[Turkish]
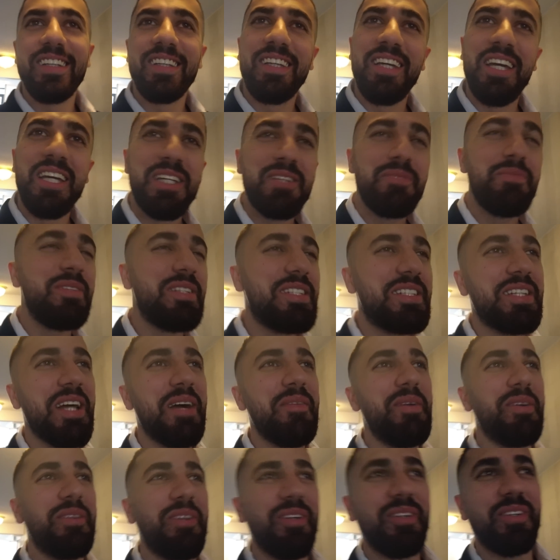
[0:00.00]
Geçmiş
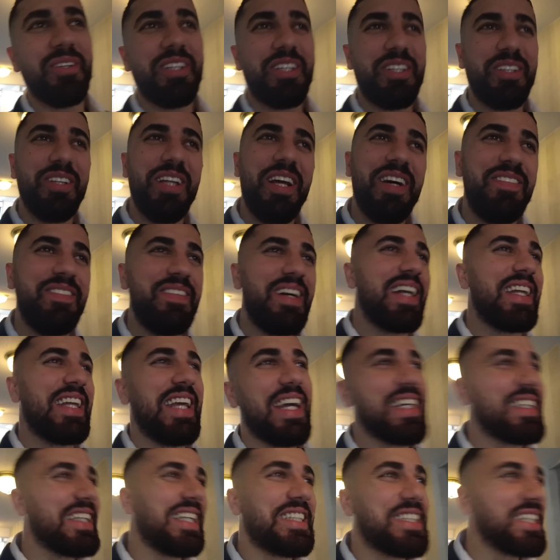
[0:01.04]
zaman olur ki ulan var
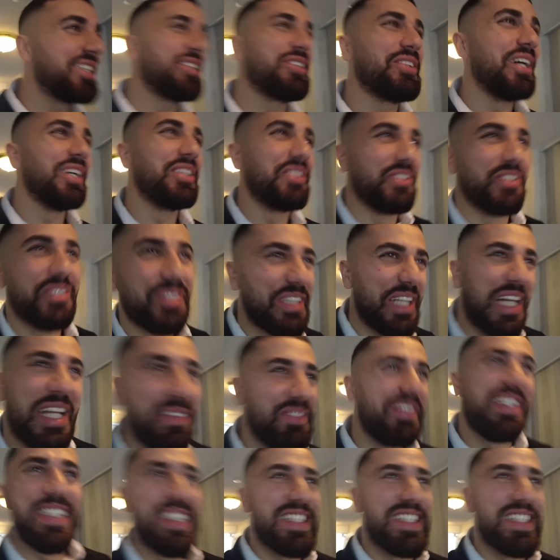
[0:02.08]
ya keşke şu an duygularımı